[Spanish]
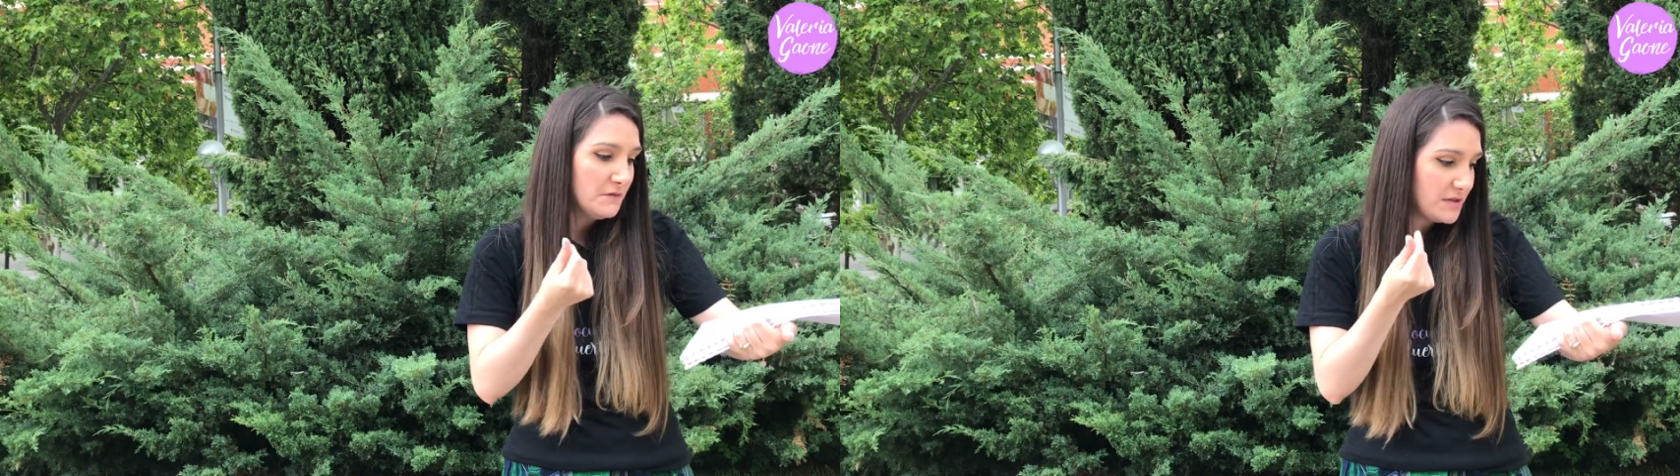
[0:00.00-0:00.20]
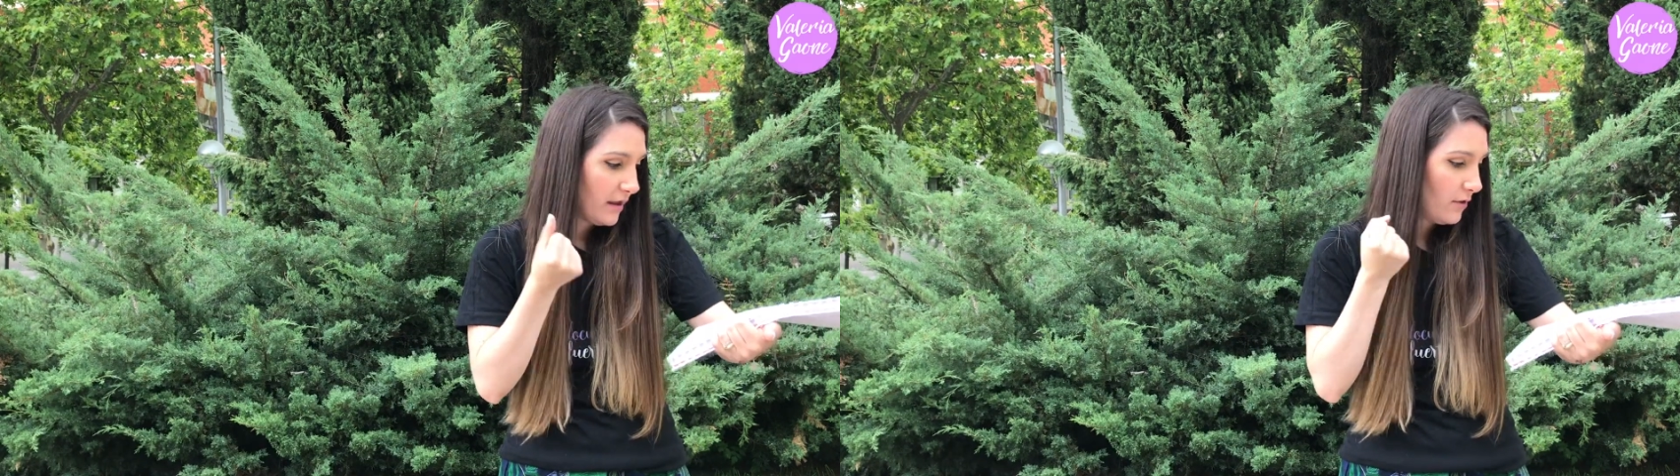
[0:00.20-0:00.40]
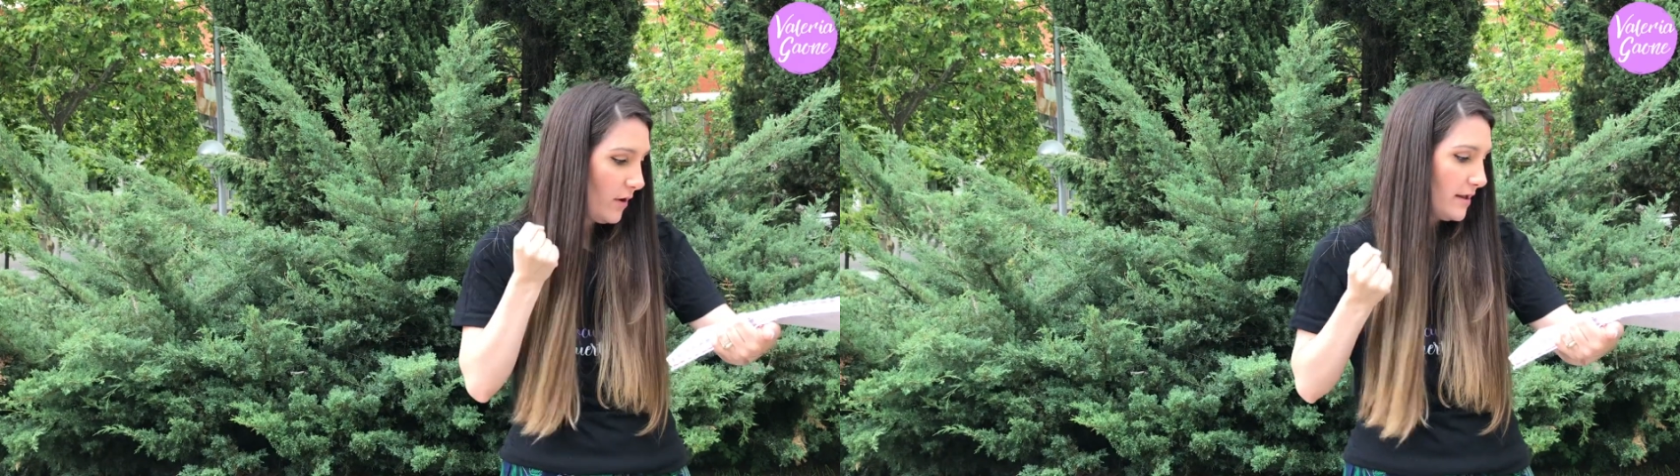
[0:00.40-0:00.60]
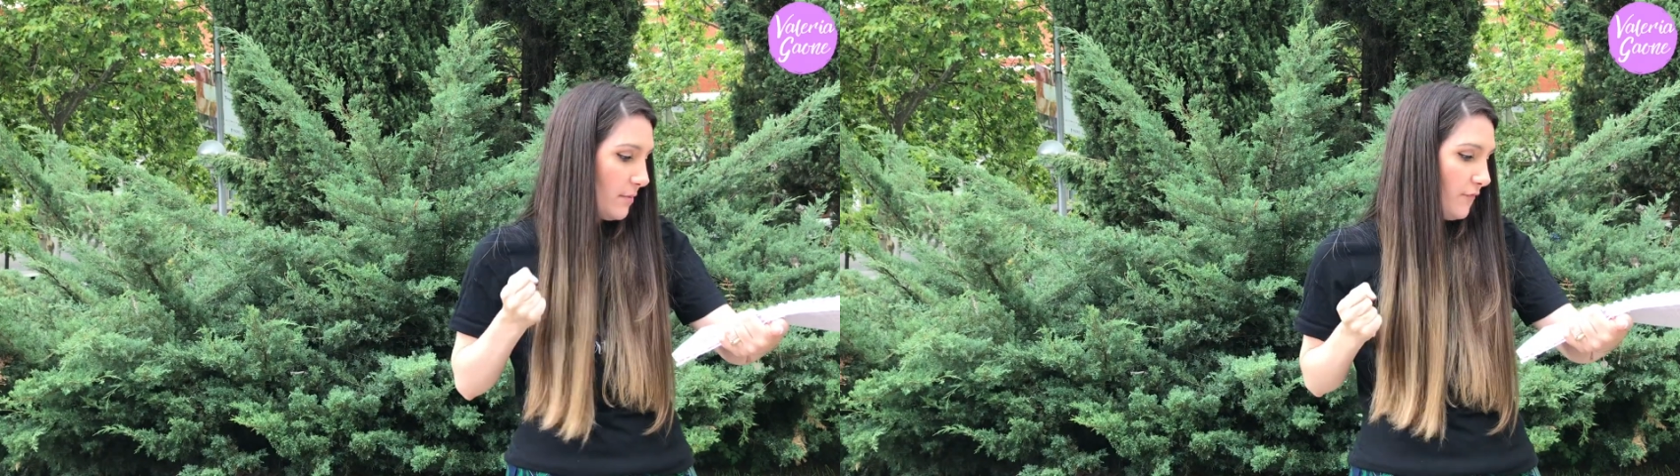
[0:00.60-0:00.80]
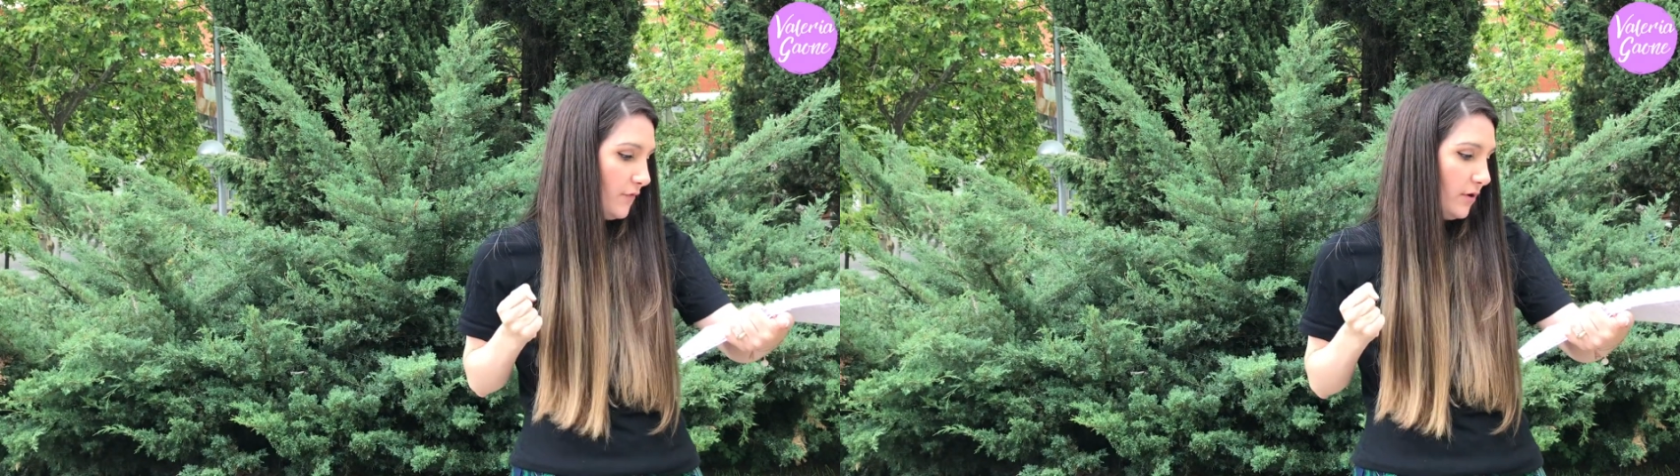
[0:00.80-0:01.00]
se quedó ahí
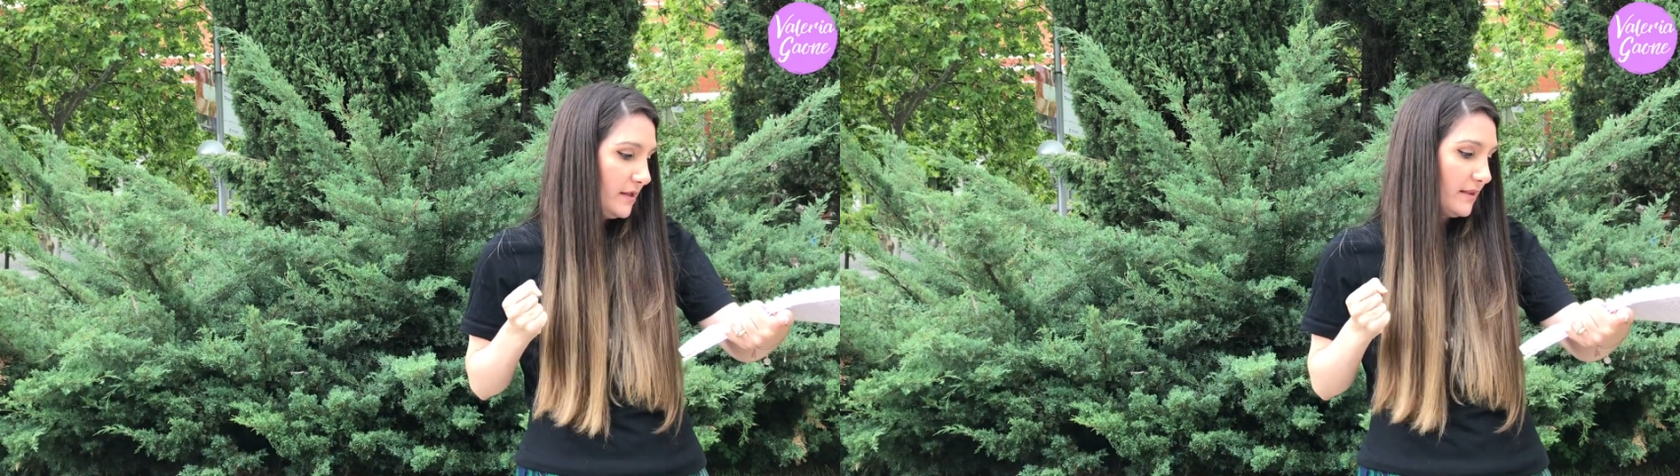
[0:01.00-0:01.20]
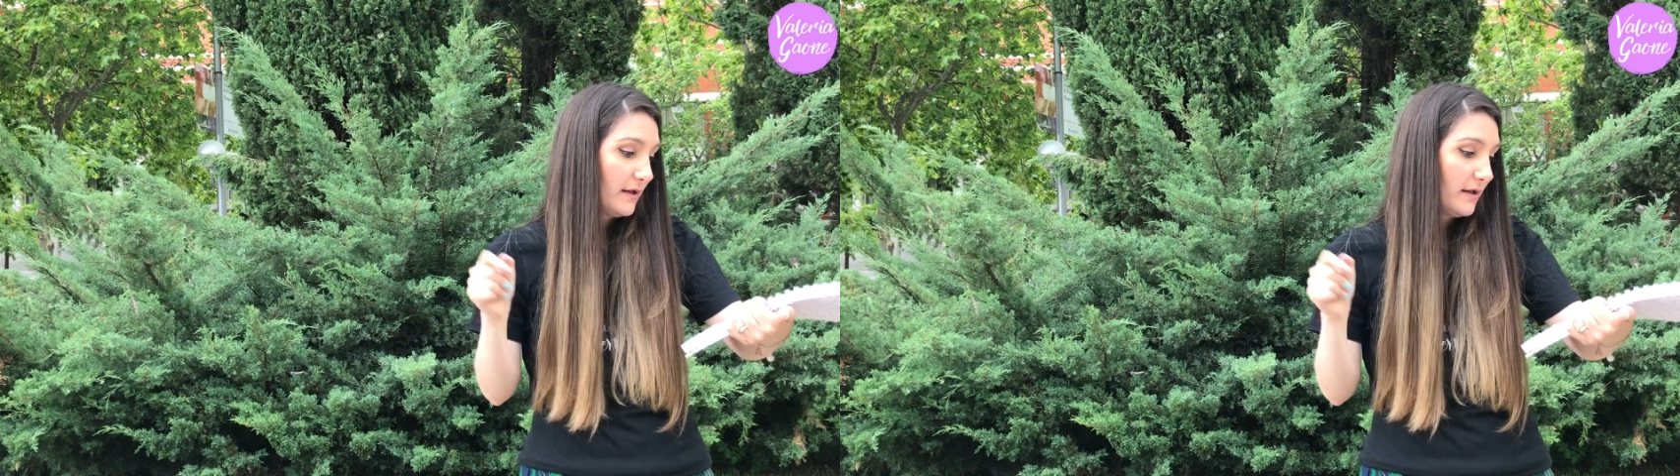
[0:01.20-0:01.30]
como flojita.